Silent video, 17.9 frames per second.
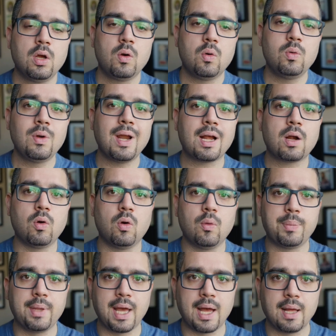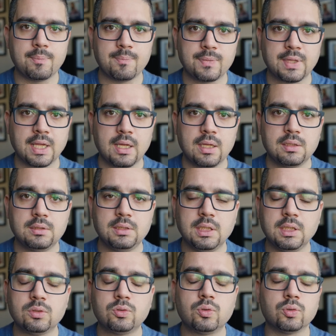una copia
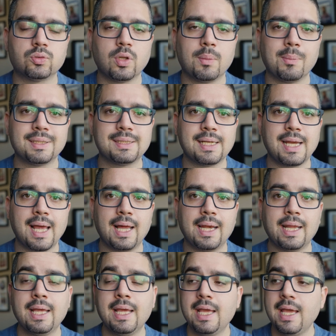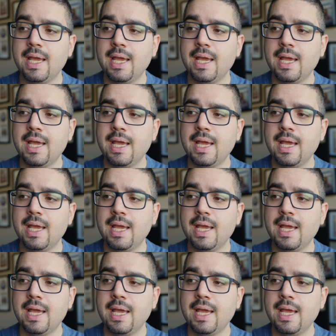di tutto il materiale.